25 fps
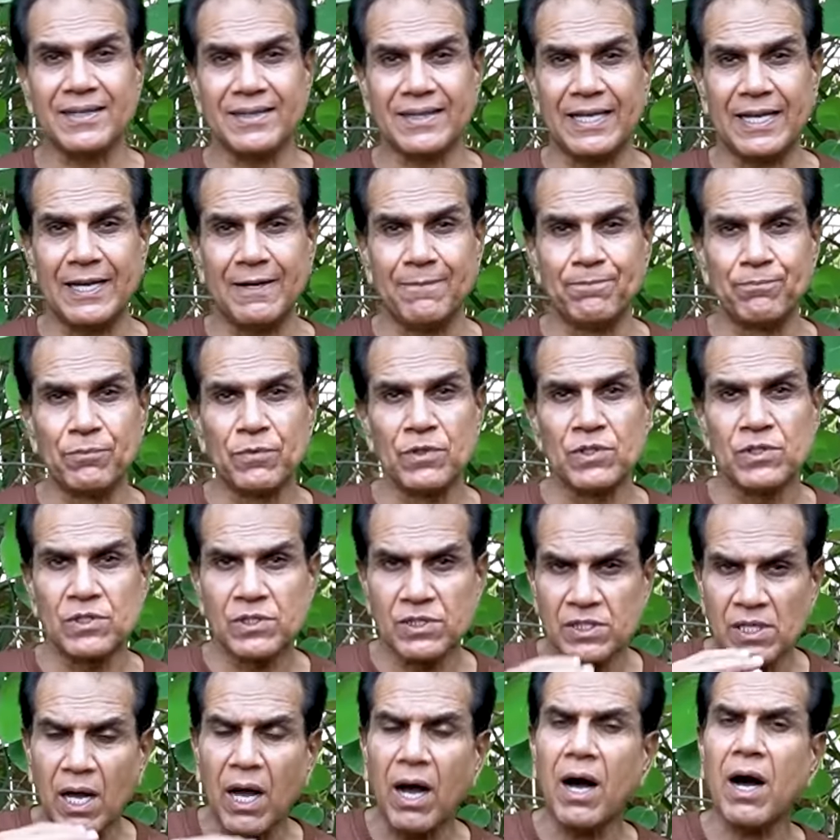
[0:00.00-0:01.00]
जाता है
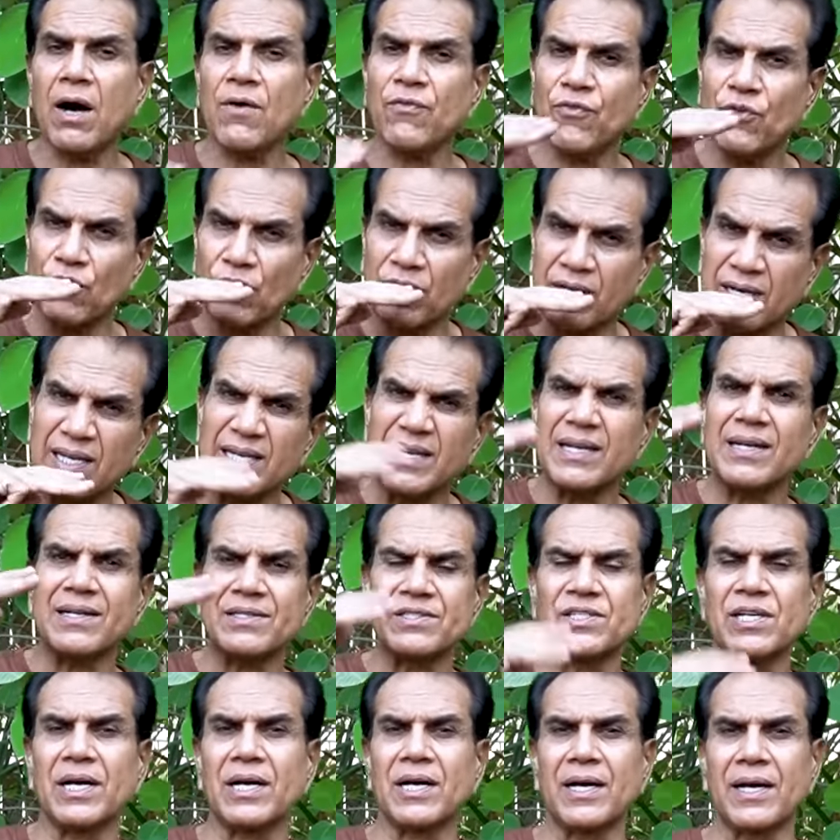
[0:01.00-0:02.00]
साफ़ और कलर
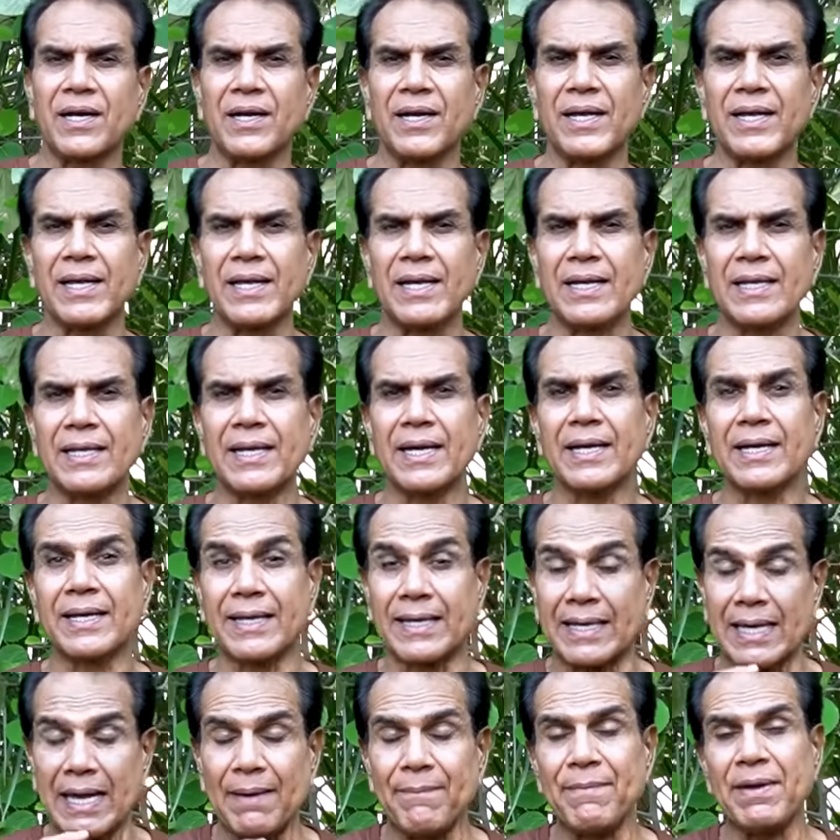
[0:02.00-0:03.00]
अच्छा करने के लिए
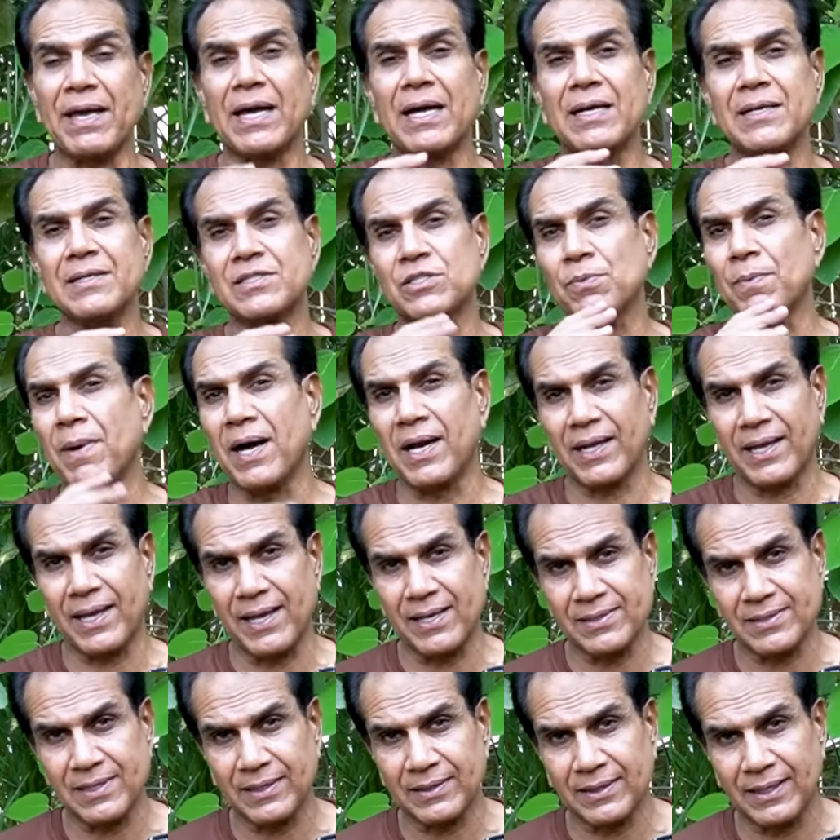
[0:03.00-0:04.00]
केमिकल इस्तेमाल
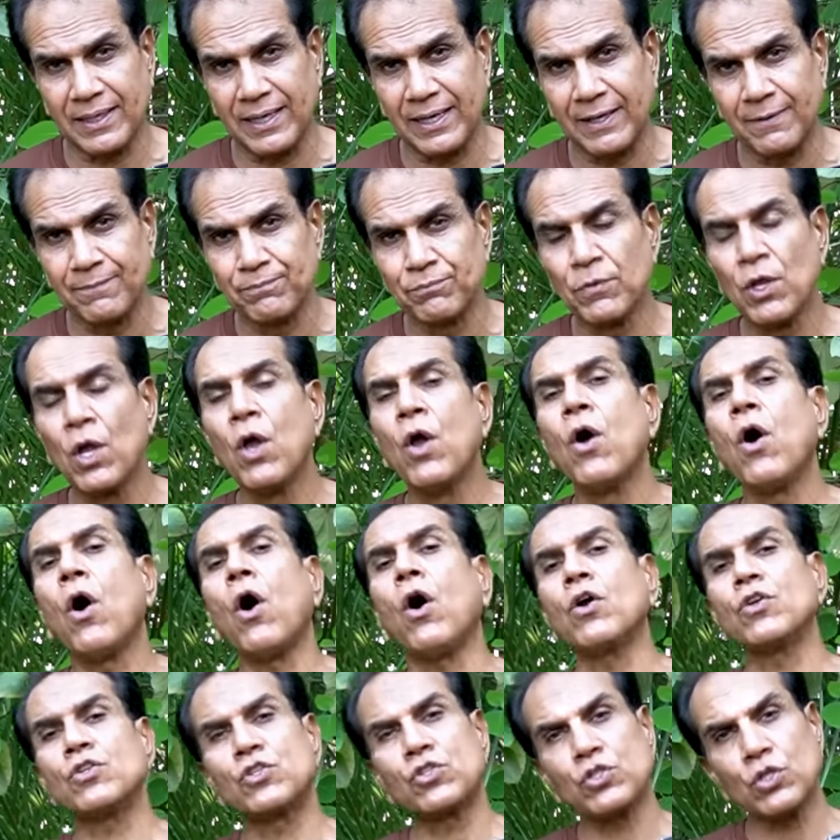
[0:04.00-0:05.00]
किए जाते हैं
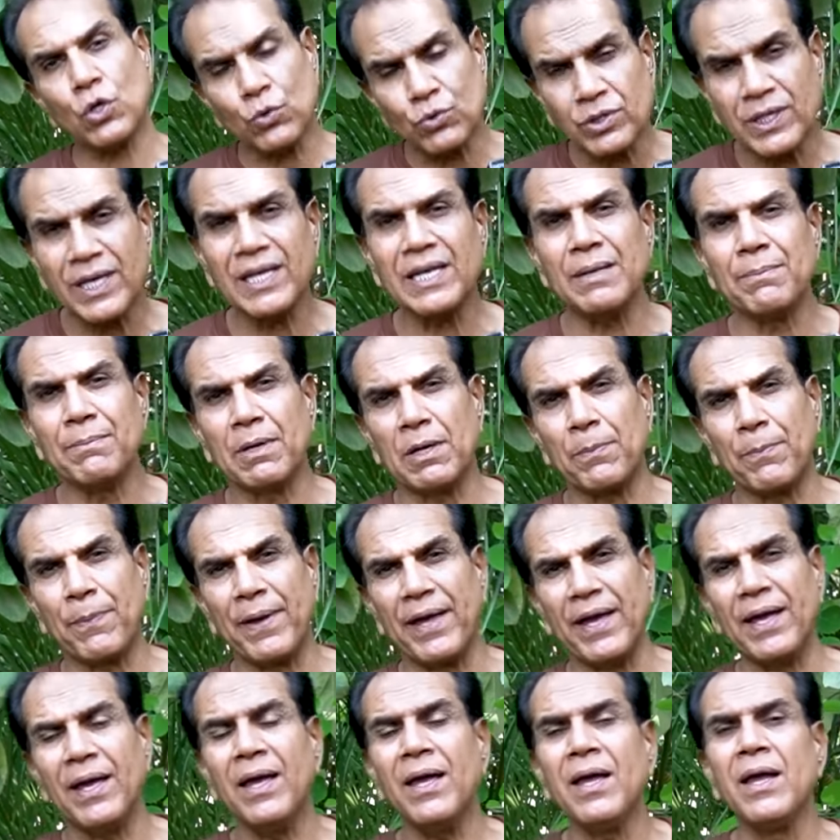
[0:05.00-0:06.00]
और चौथे नंबर
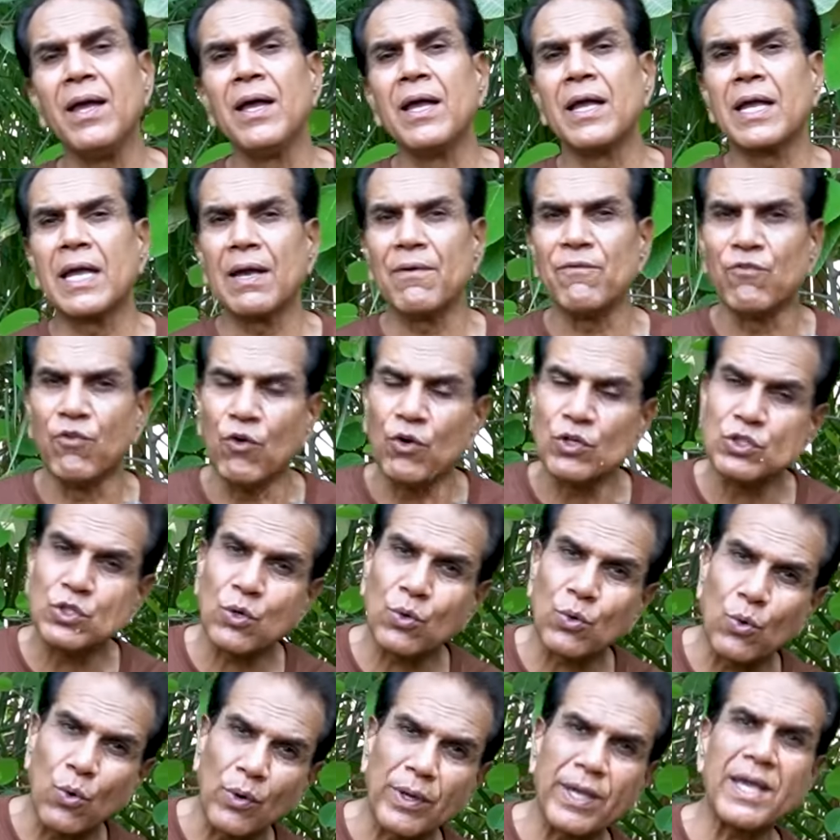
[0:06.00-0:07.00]
पे कि वो जो
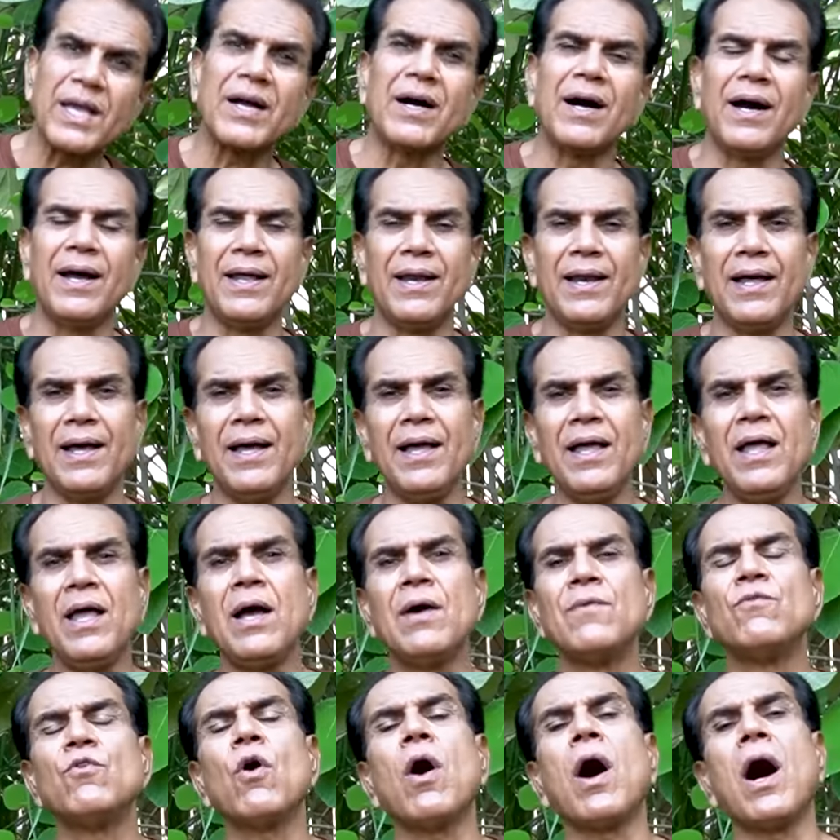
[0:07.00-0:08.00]
कुकिंग ऑयल है
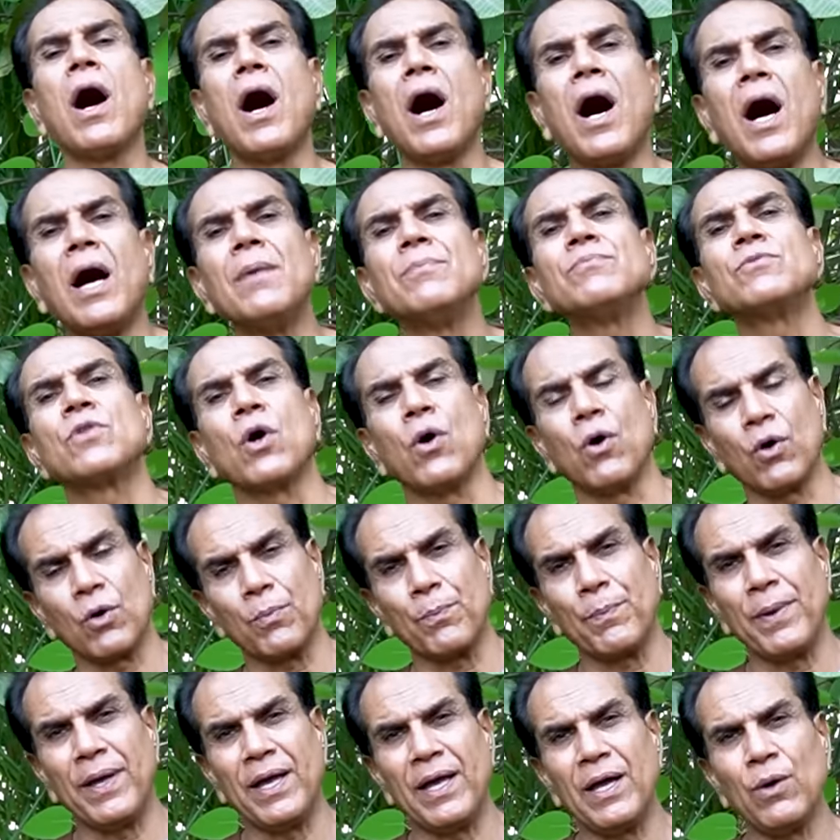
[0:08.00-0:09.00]
वो आम तौर
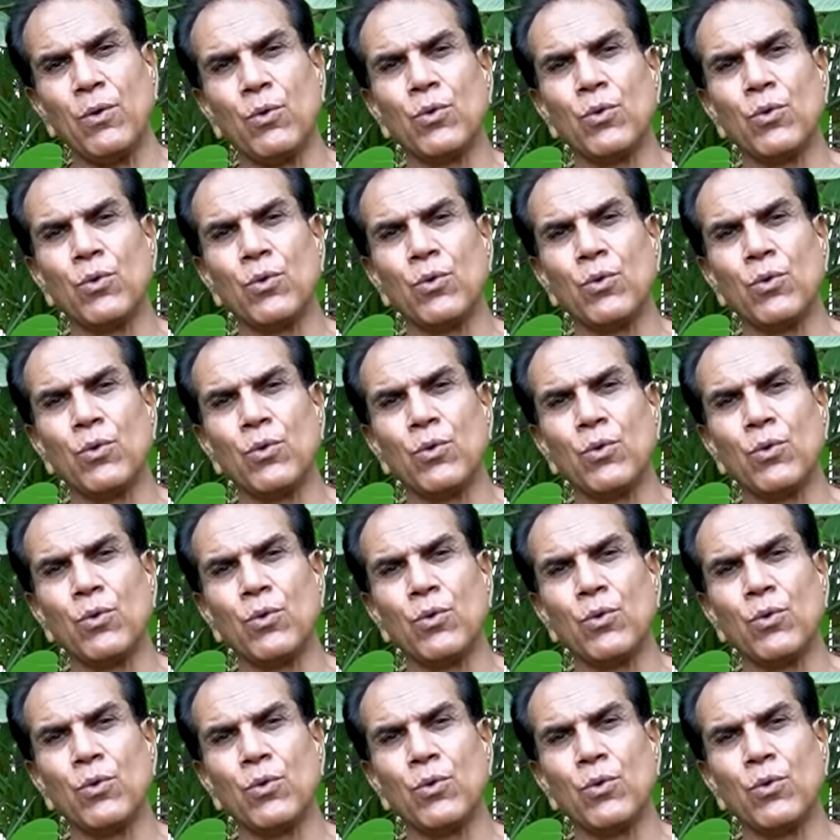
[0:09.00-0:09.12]
पे